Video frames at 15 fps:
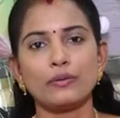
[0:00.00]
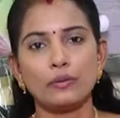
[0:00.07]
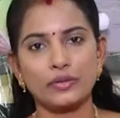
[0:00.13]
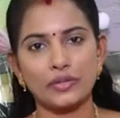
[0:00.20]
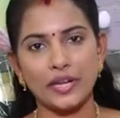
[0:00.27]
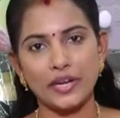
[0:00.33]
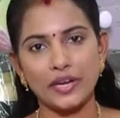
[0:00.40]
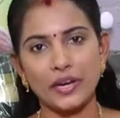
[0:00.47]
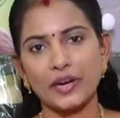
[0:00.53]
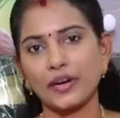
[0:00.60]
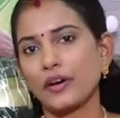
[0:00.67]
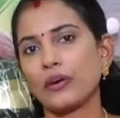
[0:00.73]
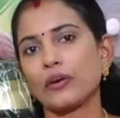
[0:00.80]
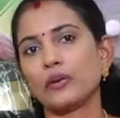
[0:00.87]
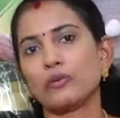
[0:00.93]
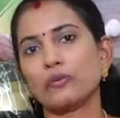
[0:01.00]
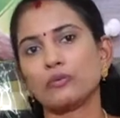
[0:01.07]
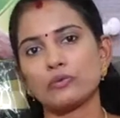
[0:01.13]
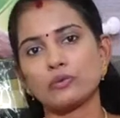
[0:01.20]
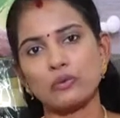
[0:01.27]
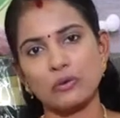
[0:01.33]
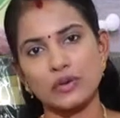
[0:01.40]
ஒரு தைராய்டு
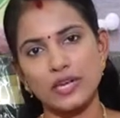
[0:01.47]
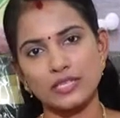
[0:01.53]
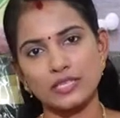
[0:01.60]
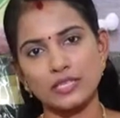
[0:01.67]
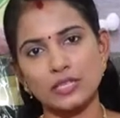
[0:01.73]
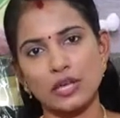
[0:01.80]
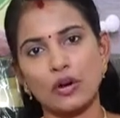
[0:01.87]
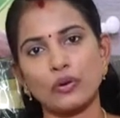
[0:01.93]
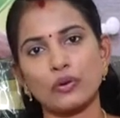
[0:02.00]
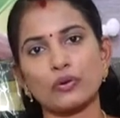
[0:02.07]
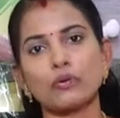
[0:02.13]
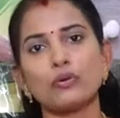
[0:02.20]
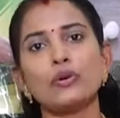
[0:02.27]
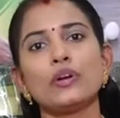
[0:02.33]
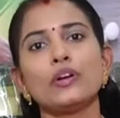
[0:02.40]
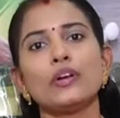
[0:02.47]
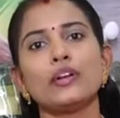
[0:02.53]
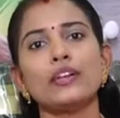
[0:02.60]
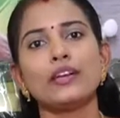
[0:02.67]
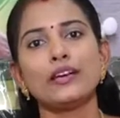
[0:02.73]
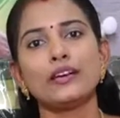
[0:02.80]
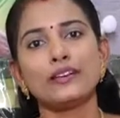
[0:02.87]
ஆகட்டும் சோரியாசிஸ் ஆகட்டும்
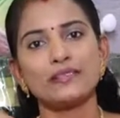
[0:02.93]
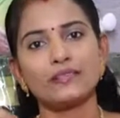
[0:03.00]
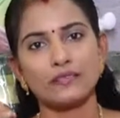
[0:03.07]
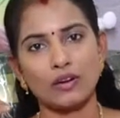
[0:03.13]
இல்லை